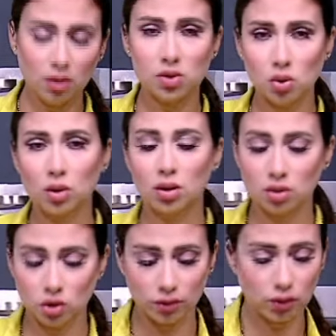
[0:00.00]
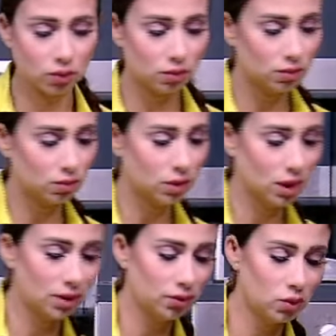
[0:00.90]
اهو سكر شفتوا
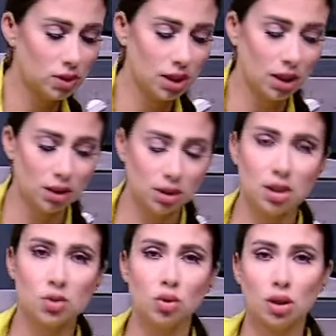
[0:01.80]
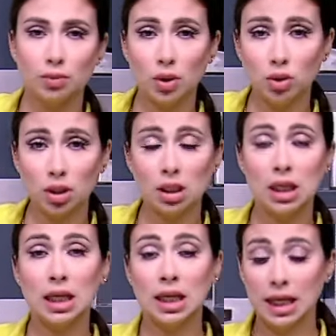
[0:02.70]
عرفتوا ازاي حاطين لي سكر بودر
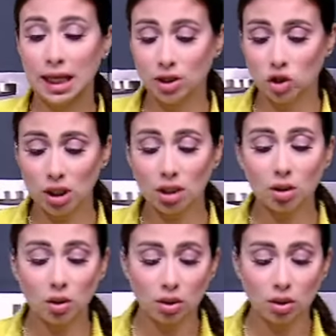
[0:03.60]
عشان